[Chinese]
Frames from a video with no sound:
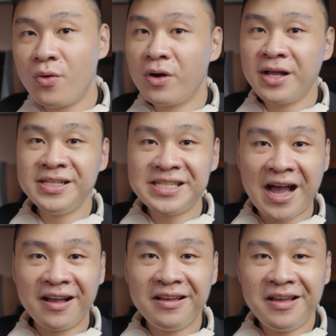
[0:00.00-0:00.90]
我跟你
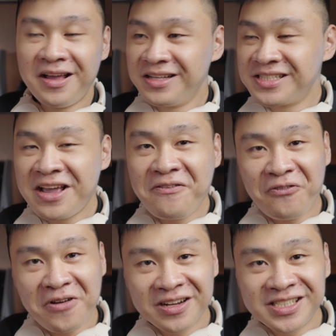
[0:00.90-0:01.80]
讲，这一副
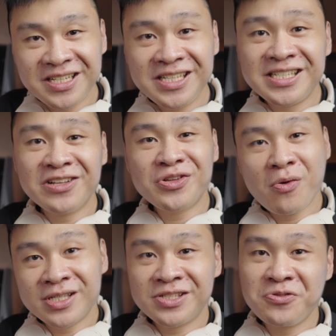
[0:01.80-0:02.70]
耳机你只要
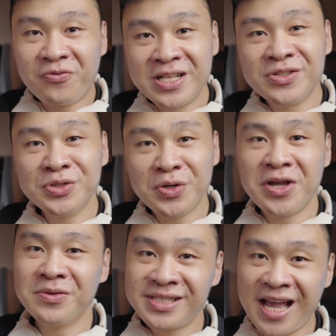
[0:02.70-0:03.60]
充十五分钟就可以
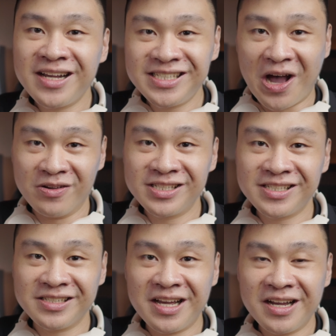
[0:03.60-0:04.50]
用三个小
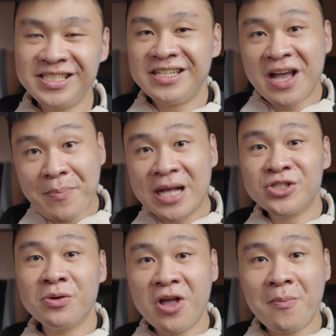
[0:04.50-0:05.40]
时，而且你要把它
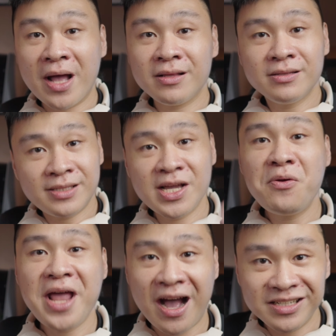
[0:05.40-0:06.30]
充到满，只要
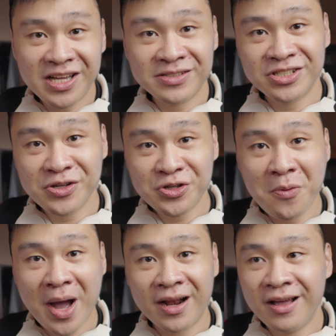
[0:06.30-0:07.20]
两个小时就充
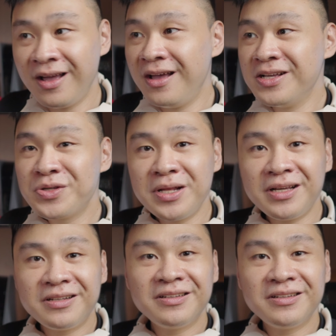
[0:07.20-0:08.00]
满了。所以你